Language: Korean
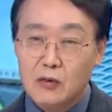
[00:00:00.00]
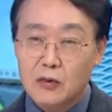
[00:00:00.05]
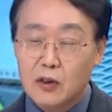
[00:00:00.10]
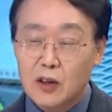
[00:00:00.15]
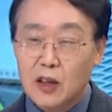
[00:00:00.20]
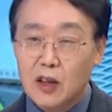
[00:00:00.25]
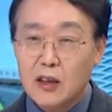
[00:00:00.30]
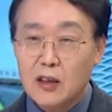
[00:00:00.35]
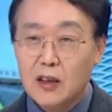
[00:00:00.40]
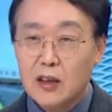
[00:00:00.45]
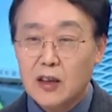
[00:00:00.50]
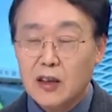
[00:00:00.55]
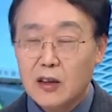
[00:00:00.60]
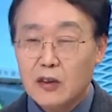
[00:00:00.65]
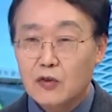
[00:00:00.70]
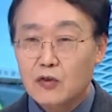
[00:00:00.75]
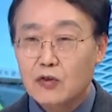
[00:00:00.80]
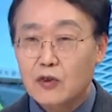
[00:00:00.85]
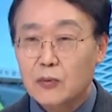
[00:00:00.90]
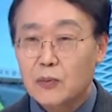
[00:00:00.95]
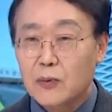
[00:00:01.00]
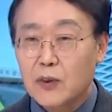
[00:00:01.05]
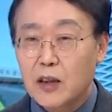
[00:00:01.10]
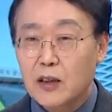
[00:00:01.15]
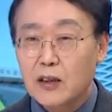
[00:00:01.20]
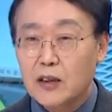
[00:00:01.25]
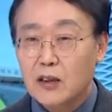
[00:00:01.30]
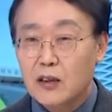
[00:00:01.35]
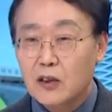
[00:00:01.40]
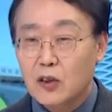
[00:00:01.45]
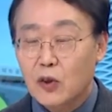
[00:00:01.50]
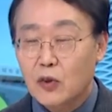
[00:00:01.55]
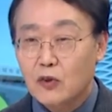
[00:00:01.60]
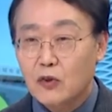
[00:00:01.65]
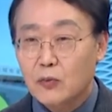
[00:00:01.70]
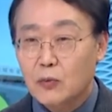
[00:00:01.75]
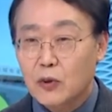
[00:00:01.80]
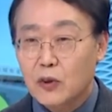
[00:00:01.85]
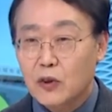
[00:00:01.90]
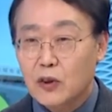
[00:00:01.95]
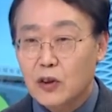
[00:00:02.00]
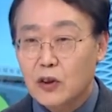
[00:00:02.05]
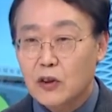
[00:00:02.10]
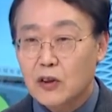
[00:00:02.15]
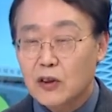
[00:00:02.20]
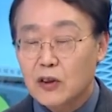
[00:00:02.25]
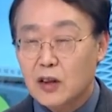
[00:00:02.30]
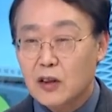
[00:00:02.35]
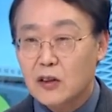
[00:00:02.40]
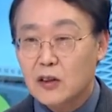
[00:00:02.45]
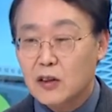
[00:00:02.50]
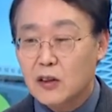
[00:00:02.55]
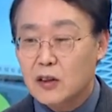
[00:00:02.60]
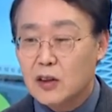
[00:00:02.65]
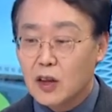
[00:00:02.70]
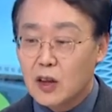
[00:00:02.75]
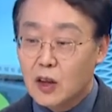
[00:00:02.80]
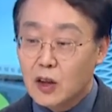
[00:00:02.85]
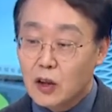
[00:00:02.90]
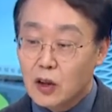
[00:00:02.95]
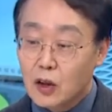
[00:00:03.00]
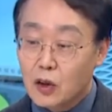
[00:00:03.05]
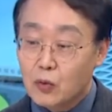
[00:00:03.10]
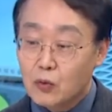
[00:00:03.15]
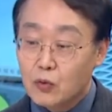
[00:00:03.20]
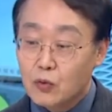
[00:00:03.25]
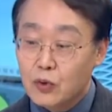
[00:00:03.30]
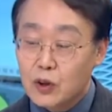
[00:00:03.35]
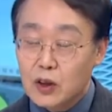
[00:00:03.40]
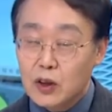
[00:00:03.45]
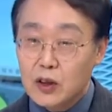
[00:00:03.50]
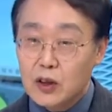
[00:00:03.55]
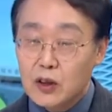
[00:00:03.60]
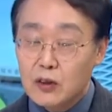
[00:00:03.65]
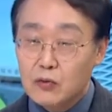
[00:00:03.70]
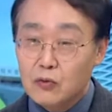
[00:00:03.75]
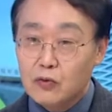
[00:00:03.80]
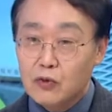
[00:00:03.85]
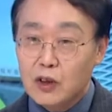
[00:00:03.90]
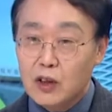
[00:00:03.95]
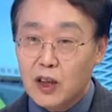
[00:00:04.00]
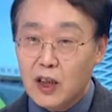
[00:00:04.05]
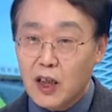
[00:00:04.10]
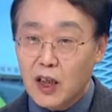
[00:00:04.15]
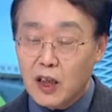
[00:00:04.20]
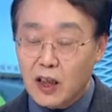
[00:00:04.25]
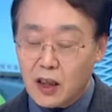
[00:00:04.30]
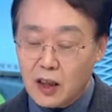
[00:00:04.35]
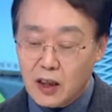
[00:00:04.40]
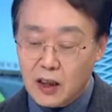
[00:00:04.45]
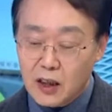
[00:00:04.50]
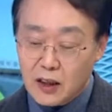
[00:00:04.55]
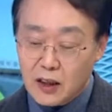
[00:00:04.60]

우리가 수입산 이걸 터지면서 사실 어, 우리 우리의